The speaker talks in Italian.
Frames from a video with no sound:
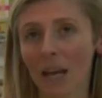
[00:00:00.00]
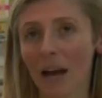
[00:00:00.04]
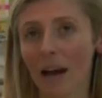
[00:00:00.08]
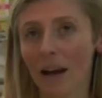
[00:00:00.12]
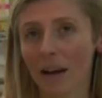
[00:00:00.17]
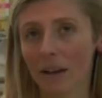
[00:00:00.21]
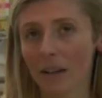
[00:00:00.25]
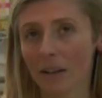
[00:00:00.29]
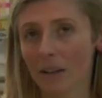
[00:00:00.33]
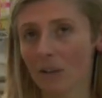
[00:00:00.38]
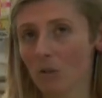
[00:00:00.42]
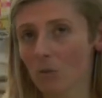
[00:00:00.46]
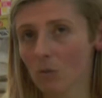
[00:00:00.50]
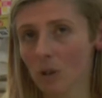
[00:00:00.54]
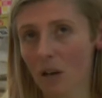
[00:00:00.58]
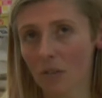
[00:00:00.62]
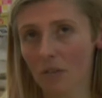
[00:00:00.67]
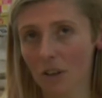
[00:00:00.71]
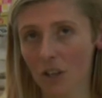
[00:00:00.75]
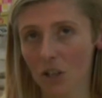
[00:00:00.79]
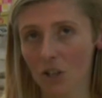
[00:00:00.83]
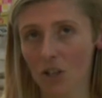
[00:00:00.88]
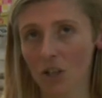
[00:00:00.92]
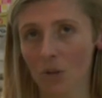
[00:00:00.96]
anche di una
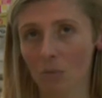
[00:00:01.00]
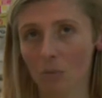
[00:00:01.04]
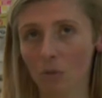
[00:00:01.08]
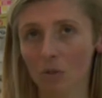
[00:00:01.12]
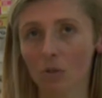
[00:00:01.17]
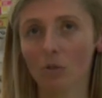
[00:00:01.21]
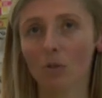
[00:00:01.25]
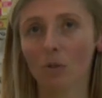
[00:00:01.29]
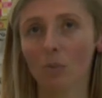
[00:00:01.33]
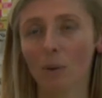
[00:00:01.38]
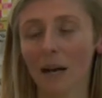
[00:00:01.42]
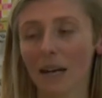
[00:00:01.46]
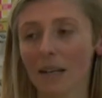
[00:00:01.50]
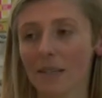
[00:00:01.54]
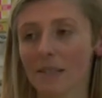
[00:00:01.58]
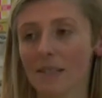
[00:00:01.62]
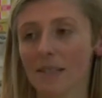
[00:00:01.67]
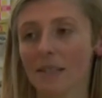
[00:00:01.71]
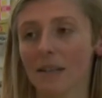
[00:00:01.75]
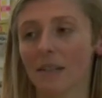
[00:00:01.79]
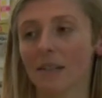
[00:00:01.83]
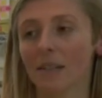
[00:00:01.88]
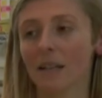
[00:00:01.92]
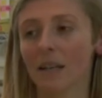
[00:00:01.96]
fascia molto
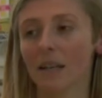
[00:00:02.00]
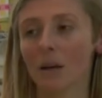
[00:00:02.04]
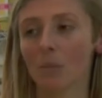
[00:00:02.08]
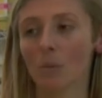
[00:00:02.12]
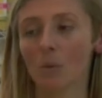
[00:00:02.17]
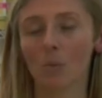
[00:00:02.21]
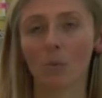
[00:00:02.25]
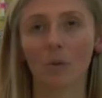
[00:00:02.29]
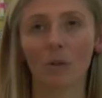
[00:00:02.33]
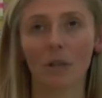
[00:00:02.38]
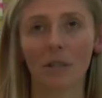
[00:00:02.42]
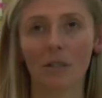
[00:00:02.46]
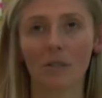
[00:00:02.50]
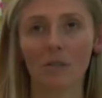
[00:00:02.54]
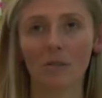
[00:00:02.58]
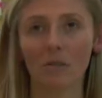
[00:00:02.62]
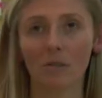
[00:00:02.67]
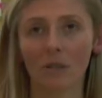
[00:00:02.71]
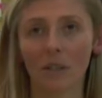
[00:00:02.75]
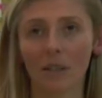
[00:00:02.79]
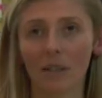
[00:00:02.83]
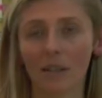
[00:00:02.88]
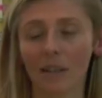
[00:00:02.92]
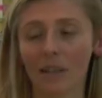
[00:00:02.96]
bassa della
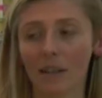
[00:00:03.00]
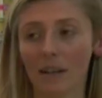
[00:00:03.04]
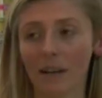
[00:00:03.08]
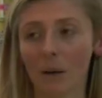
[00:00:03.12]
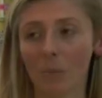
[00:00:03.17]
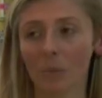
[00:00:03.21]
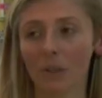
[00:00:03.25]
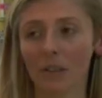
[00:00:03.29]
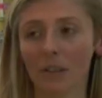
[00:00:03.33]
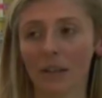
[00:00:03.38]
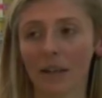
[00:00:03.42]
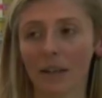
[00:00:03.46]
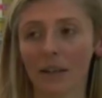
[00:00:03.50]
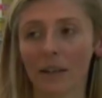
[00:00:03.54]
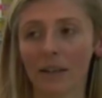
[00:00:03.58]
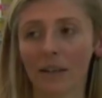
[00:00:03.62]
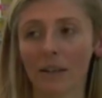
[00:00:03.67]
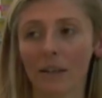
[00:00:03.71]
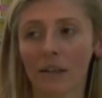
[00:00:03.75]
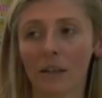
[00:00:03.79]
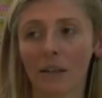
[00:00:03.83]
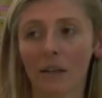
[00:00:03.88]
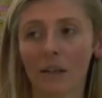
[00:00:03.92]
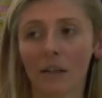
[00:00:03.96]
popolazione della
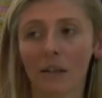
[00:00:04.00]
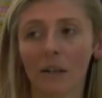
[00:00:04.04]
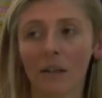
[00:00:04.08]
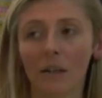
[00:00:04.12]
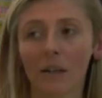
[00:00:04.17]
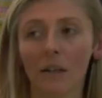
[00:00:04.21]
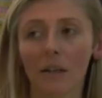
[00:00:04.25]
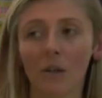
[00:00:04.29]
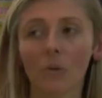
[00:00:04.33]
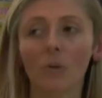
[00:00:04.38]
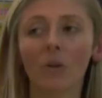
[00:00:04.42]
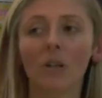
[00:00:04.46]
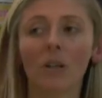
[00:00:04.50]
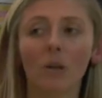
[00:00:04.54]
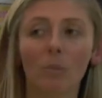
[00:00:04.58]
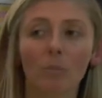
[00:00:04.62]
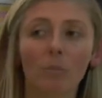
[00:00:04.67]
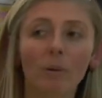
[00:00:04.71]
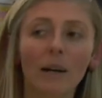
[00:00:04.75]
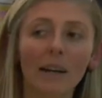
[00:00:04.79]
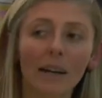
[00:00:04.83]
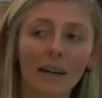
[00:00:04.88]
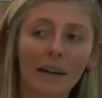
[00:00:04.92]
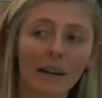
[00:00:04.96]
capitale. Quindi
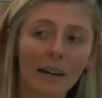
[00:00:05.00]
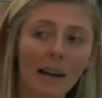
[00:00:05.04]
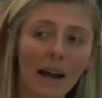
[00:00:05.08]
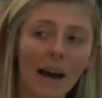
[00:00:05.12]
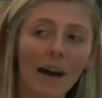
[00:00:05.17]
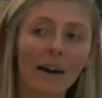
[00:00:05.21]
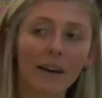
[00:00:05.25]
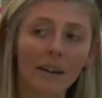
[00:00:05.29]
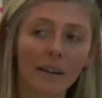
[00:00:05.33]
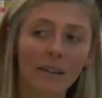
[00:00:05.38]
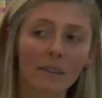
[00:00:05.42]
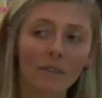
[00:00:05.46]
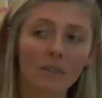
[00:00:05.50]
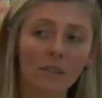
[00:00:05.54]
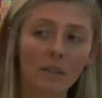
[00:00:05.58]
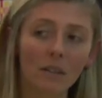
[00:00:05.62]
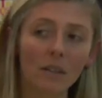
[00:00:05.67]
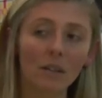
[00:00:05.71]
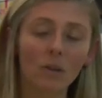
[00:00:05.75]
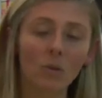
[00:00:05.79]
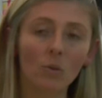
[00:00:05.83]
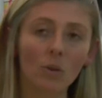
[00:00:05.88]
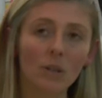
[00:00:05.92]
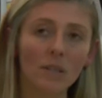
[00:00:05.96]
parlare
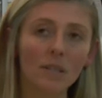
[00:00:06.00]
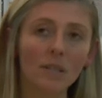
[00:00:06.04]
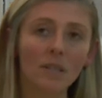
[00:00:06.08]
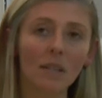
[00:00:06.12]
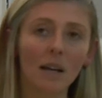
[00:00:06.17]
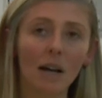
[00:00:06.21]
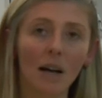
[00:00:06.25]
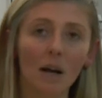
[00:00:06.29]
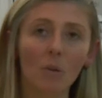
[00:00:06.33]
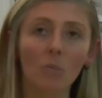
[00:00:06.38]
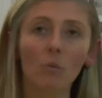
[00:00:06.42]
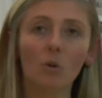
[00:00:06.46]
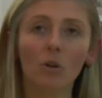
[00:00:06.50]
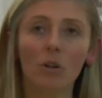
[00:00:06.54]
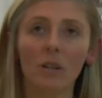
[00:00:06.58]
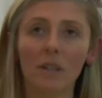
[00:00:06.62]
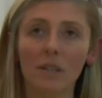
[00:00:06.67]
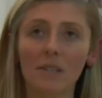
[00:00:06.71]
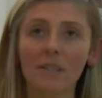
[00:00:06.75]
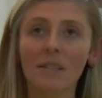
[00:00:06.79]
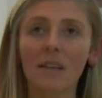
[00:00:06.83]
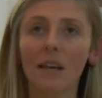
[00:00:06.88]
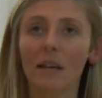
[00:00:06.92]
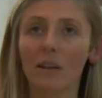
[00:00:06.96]
di questa
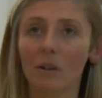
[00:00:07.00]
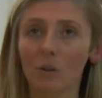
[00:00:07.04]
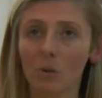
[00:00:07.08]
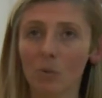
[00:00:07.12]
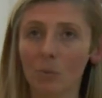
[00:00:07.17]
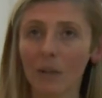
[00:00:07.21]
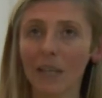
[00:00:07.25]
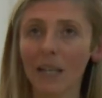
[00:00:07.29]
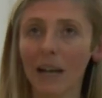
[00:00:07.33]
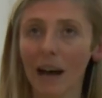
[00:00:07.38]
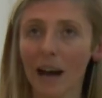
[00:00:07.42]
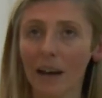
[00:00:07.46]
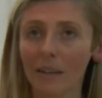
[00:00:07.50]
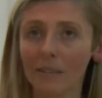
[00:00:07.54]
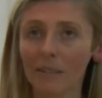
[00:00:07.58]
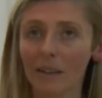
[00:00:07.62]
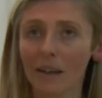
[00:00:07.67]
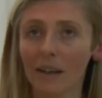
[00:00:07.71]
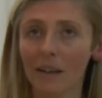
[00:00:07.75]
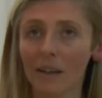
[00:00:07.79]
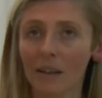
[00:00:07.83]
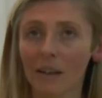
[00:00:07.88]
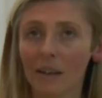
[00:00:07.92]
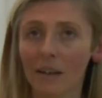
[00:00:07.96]
borghesia
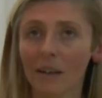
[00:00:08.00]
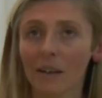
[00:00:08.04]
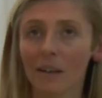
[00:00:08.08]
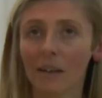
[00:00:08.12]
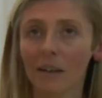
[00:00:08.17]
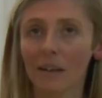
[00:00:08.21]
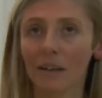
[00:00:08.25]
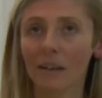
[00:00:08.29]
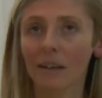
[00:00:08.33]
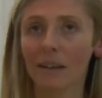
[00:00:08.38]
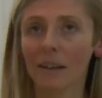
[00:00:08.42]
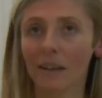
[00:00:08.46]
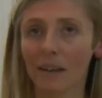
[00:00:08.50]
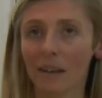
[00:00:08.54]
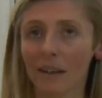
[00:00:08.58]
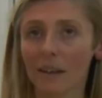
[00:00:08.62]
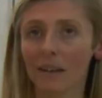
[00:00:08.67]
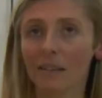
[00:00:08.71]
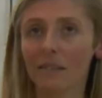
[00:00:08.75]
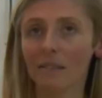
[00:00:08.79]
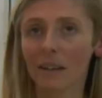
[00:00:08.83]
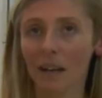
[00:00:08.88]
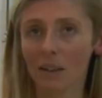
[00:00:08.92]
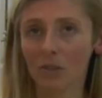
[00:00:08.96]
illuminata
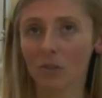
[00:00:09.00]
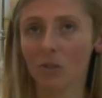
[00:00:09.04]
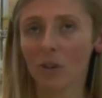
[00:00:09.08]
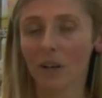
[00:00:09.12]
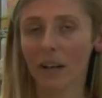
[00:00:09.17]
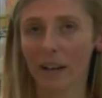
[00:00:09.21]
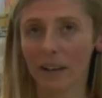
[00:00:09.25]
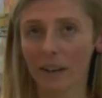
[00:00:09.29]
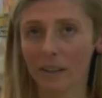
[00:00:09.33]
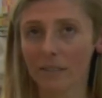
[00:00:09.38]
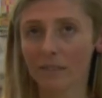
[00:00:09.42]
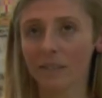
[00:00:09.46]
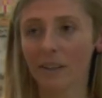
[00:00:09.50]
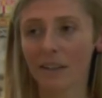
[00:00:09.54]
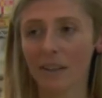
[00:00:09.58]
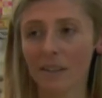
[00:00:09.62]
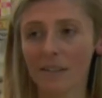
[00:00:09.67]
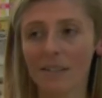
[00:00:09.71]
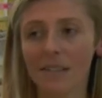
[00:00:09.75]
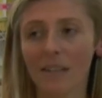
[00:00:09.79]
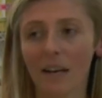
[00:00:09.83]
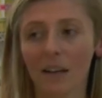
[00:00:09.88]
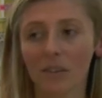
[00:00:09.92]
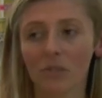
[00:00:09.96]
che tanto ha
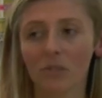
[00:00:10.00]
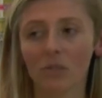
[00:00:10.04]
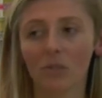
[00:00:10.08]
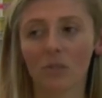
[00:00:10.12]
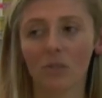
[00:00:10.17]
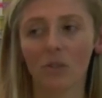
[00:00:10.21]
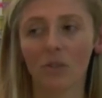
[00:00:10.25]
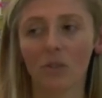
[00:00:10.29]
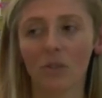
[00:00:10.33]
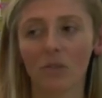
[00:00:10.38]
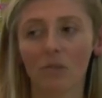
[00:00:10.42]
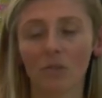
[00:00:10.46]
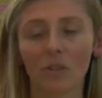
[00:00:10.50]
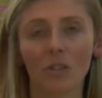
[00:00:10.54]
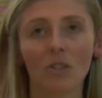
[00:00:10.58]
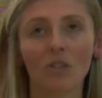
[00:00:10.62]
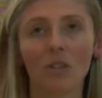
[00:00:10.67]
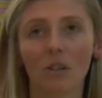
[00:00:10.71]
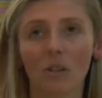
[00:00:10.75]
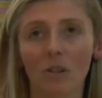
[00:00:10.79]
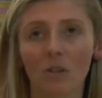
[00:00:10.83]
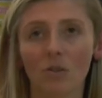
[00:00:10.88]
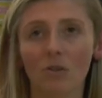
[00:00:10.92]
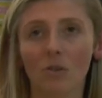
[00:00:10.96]
caratterizzato
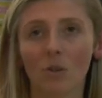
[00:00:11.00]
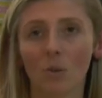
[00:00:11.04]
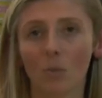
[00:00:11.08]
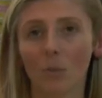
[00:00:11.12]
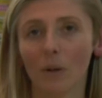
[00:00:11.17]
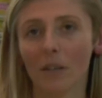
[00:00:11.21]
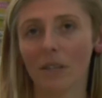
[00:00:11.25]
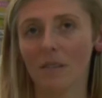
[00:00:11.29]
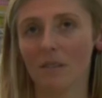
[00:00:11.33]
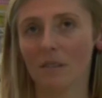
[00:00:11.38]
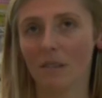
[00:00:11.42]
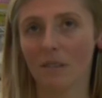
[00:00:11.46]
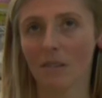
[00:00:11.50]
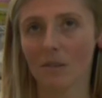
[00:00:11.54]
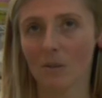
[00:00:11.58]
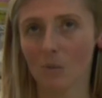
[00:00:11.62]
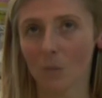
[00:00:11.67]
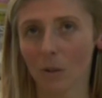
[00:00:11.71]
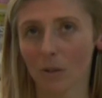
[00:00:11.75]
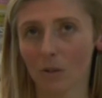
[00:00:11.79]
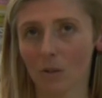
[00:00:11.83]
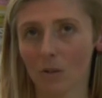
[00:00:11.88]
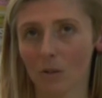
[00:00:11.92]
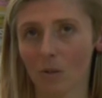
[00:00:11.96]
invece il nostro paese
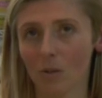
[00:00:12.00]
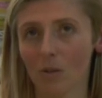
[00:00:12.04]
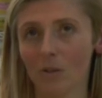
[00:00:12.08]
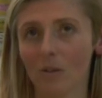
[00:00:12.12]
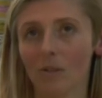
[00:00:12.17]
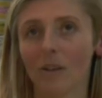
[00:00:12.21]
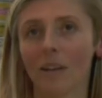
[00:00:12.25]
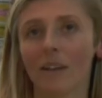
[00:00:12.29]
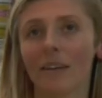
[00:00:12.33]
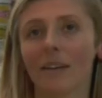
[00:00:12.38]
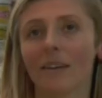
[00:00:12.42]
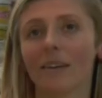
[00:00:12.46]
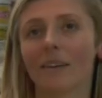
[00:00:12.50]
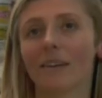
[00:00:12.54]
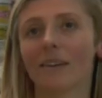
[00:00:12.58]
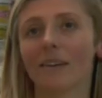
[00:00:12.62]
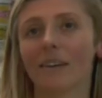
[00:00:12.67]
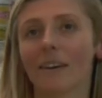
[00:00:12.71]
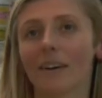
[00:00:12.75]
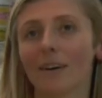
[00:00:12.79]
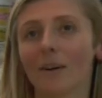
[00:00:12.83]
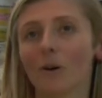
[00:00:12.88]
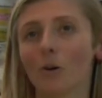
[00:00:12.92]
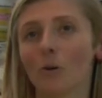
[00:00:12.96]
rispetto a quello che
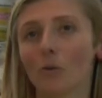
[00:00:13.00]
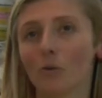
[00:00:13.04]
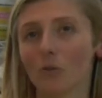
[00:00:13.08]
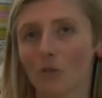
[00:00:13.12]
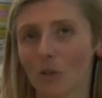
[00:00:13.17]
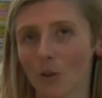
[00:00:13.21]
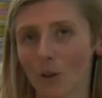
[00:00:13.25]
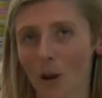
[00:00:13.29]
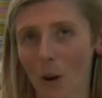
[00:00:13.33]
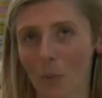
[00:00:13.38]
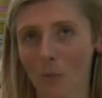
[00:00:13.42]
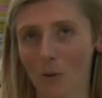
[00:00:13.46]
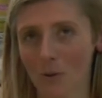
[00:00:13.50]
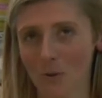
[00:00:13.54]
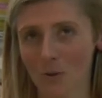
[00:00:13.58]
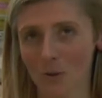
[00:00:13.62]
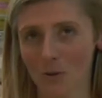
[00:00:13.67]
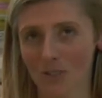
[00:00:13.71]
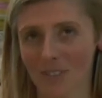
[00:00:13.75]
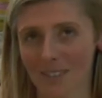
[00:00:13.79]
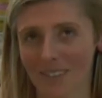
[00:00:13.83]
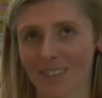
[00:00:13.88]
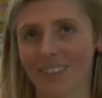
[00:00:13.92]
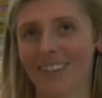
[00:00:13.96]
continuiamo a
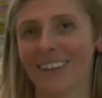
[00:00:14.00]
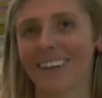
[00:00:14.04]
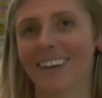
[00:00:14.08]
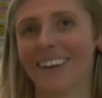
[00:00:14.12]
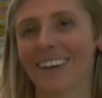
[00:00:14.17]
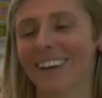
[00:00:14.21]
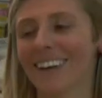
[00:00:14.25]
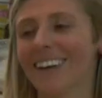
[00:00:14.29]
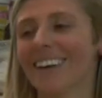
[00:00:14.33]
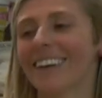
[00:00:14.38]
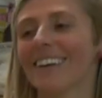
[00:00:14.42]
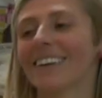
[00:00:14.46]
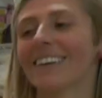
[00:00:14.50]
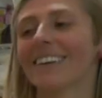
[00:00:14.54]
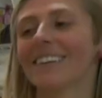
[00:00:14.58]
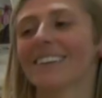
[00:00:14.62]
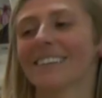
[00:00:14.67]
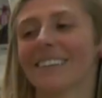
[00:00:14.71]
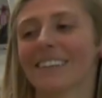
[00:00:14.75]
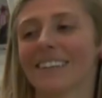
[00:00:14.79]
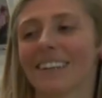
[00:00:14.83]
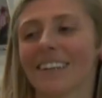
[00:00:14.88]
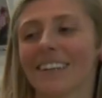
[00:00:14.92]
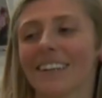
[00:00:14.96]
sostenere
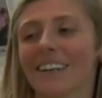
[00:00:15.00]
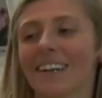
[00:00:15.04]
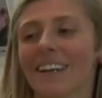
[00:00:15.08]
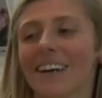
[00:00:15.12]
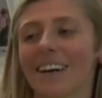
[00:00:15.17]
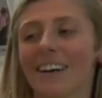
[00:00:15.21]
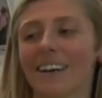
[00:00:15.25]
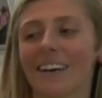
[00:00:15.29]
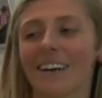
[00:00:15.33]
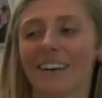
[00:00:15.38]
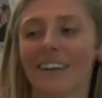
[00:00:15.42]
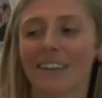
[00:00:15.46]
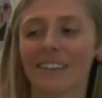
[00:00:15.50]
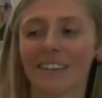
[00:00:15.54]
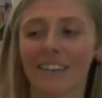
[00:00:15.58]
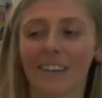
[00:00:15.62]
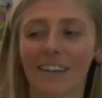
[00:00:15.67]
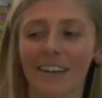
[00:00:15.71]
della